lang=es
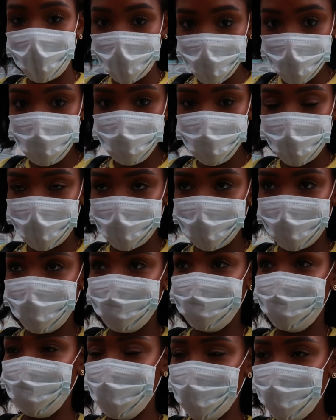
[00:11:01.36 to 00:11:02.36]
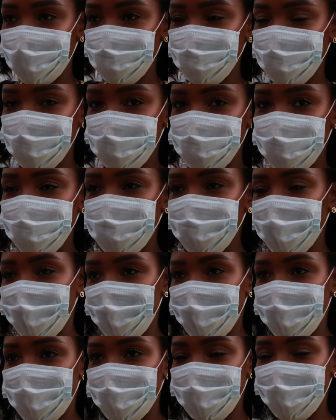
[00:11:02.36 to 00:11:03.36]
Menos mal que el día que vinimos,
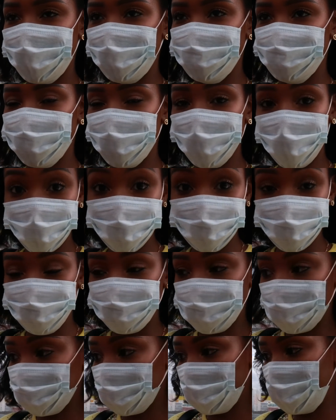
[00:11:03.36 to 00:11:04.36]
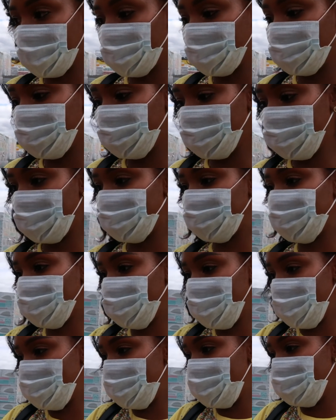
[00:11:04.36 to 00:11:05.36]
yo le hice foto a las cortinas
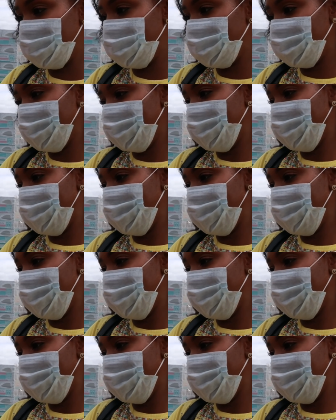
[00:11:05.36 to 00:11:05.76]
tuyas, mami.